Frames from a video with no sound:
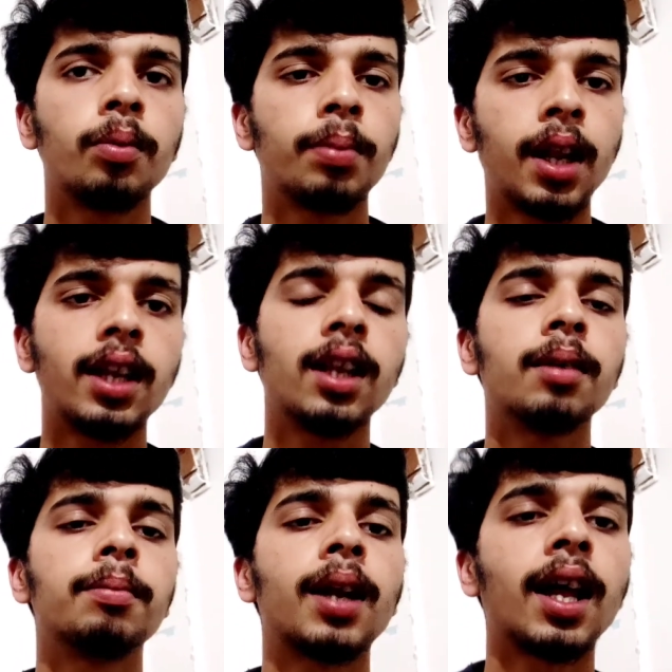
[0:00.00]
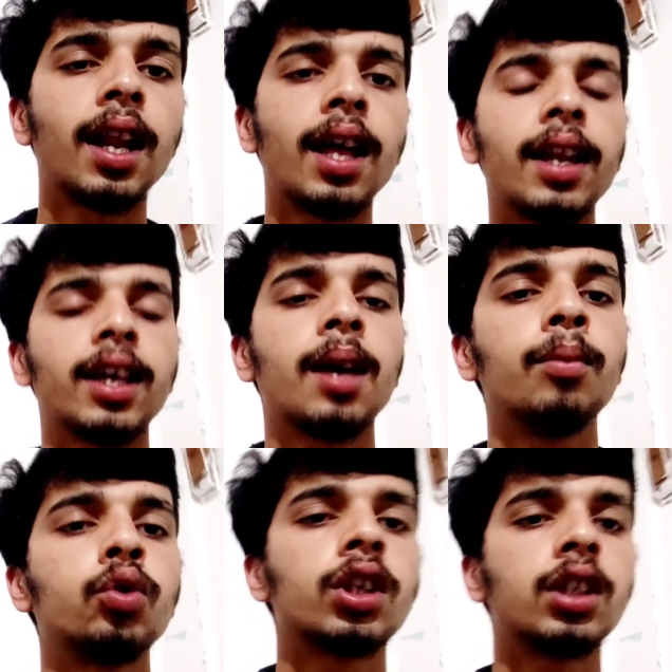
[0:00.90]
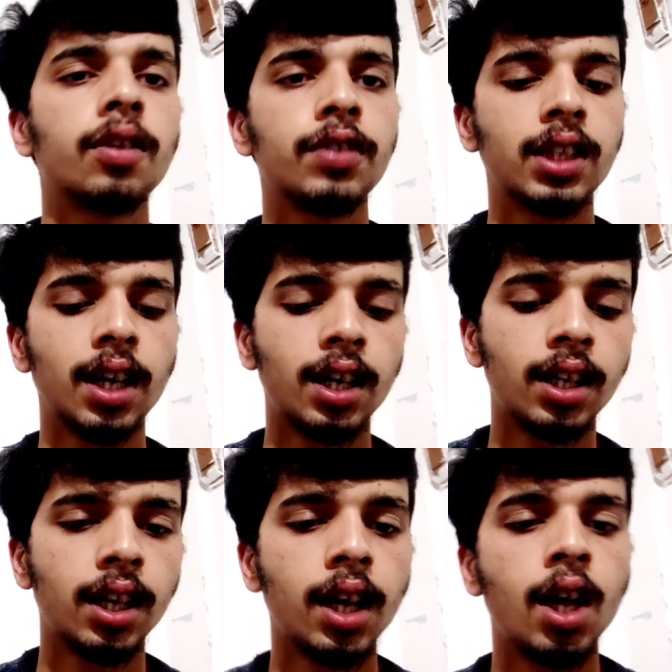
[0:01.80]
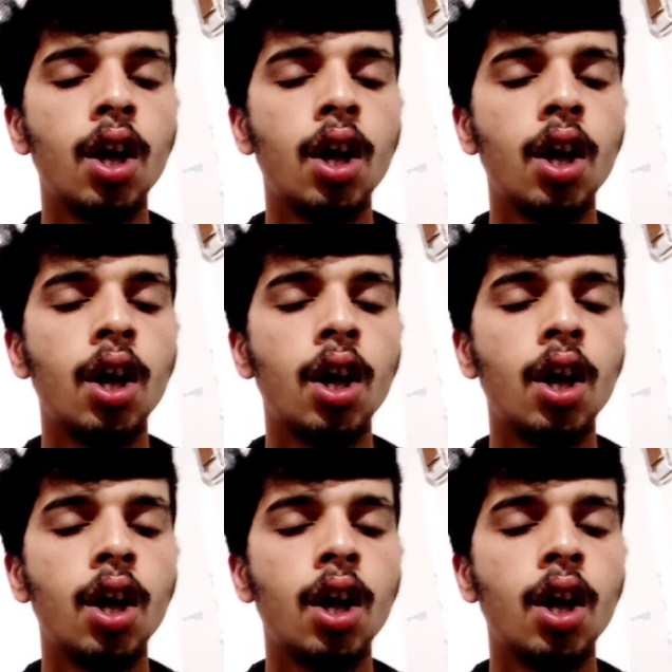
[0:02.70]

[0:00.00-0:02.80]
फरारी फरारा ला रखे हम उसकी सर्विस करानी है